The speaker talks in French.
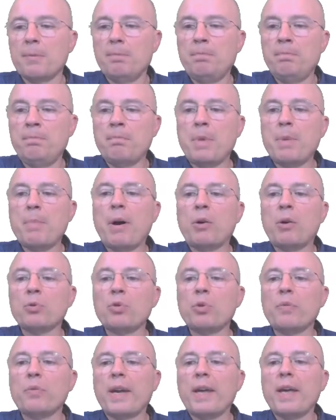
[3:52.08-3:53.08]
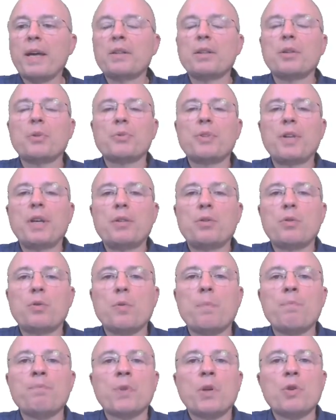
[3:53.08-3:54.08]
mais par contre, on va garder en tête
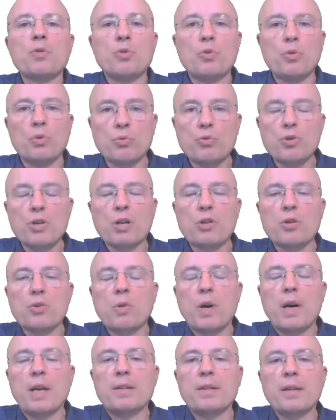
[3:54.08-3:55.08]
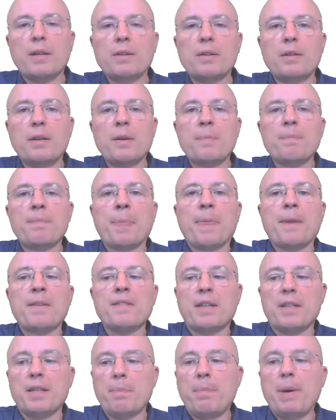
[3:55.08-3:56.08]
que ce que nous cherchons à atteindre,
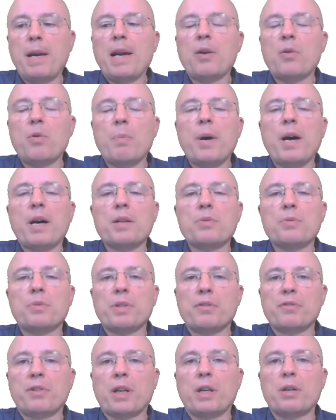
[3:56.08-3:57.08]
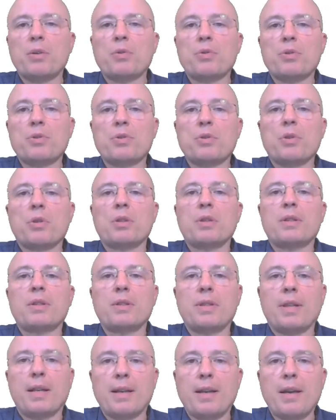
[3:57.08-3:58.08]
ce n'est pas la comparaison des fréquences
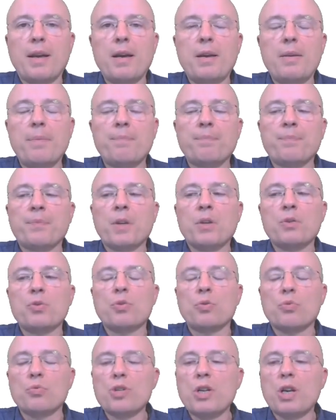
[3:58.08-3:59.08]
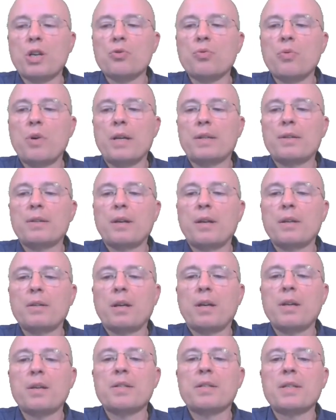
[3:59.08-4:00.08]
telles quelles, ce que nous cherchons à
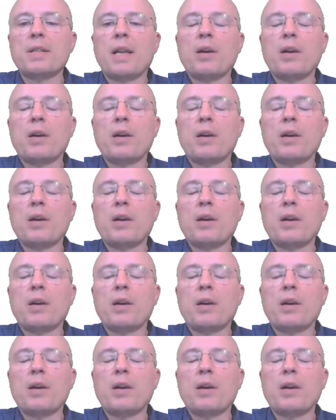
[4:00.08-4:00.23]
atteindre, c'est la